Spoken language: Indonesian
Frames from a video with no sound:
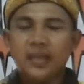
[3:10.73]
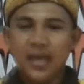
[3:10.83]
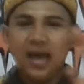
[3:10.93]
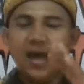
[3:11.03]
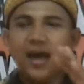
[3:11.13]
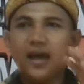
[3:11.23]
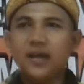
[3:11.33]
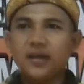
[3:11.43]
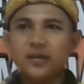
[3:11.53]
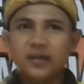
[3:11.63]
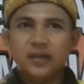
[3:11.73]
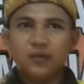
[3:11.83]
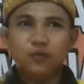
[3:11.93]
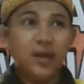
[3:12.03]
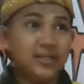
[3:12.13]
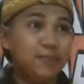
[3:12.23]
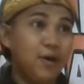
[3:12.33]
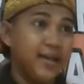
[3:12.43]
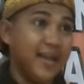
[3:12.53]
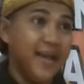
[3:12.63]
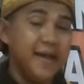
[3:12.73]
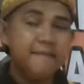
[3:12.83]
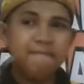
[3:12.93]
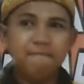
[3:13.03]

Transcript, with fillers: Ya. Udah semuanya?